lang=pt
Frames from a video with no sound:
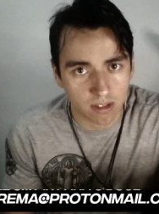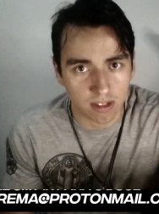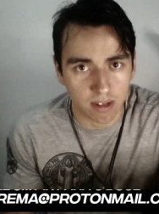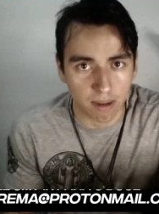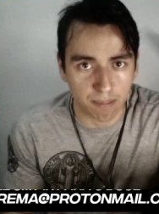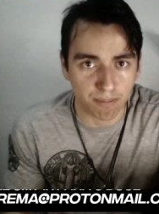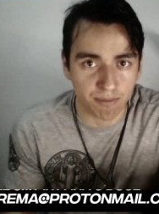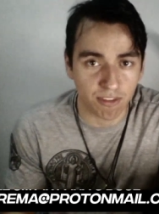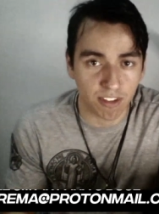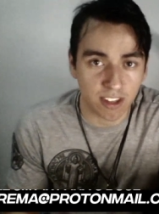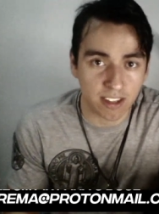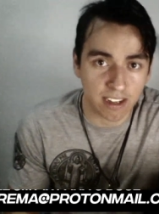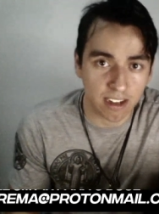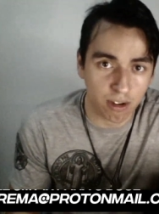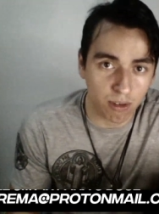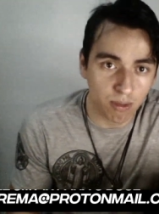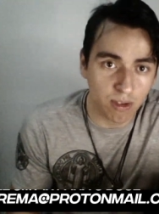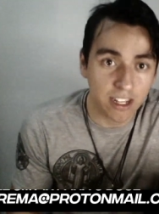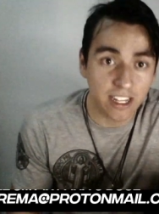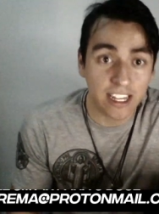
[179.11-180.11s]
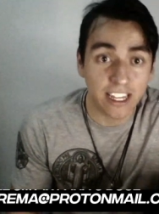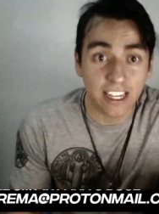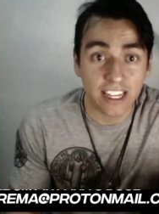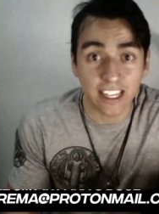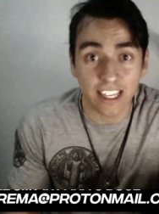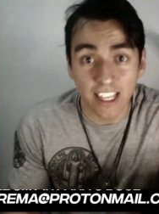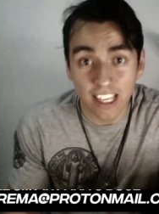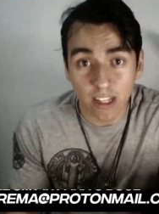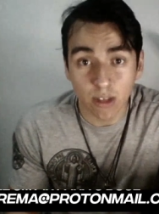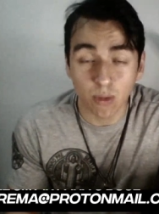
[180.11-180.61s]
Afinal,
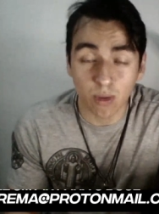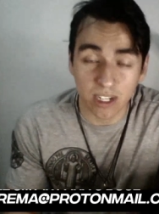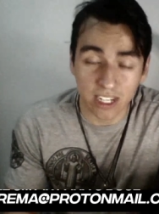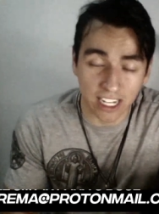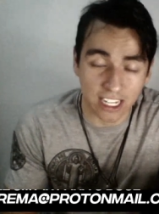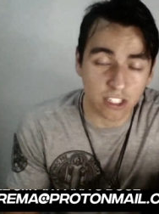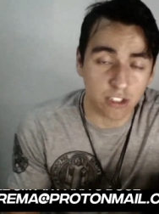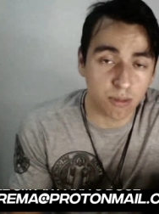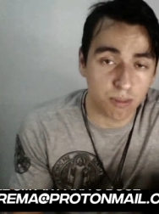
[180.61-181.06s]
e no caso